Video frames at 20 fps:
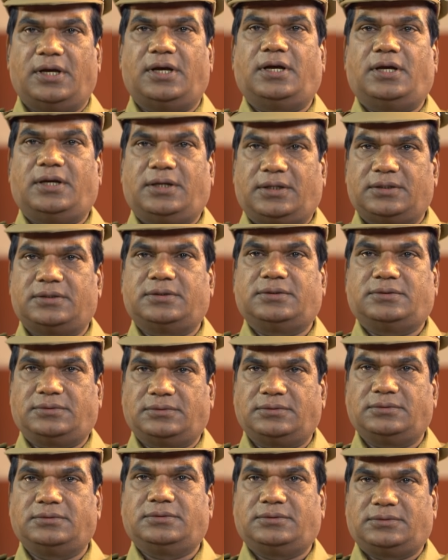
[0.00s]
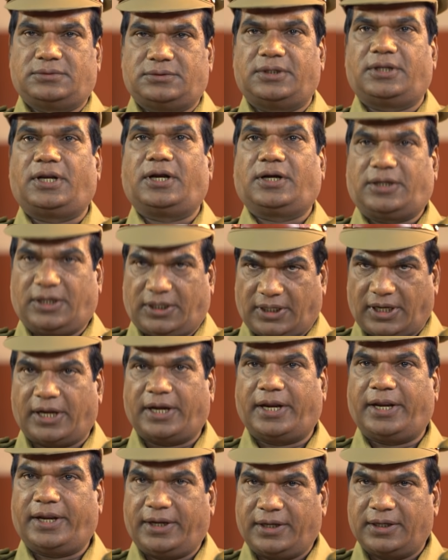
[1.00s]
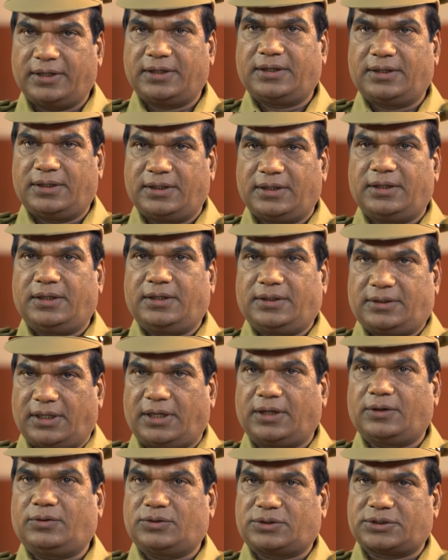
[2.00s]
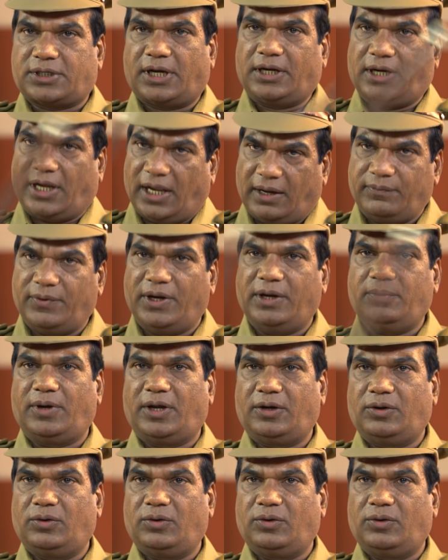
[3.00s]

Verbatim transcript: आ, हाँ, तेरे डरा रहे तेरे को उसका नाम नहीं